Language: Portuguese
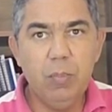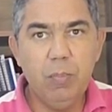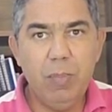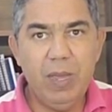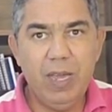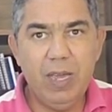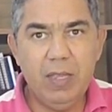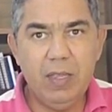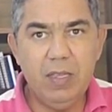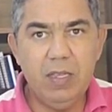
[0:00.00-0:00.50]

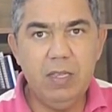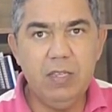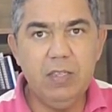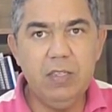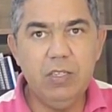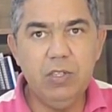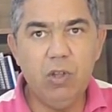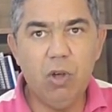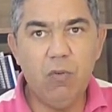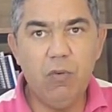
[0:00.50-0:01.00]
perdiz
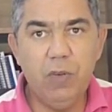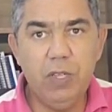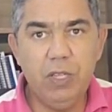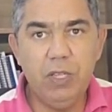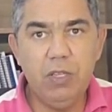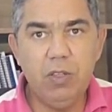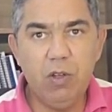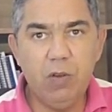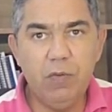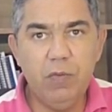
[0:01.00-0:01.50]
de
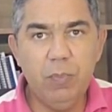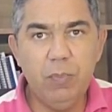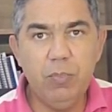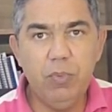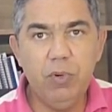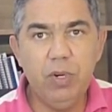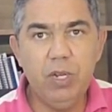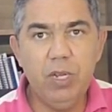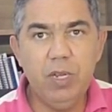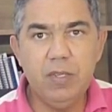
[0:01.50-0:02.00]
99 de
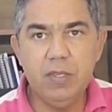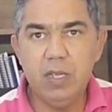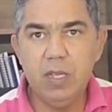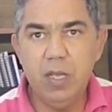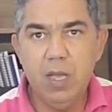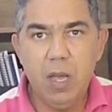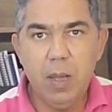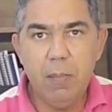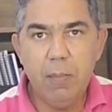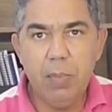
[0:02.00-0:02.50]
pureza
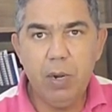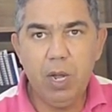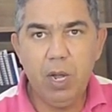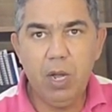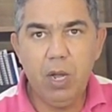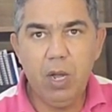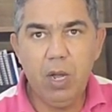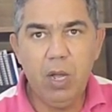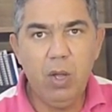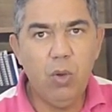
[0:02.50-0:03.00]

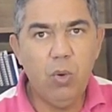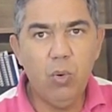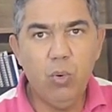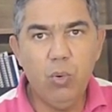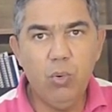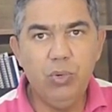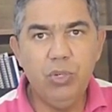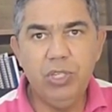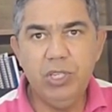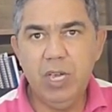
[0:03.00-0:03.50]
para
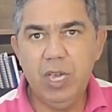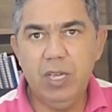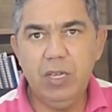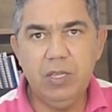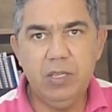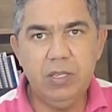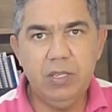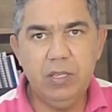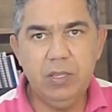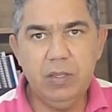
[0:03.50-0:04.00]
o
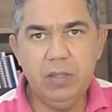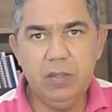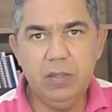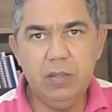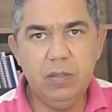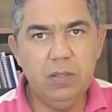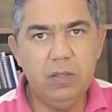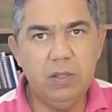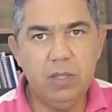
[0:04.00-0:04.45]
GRX.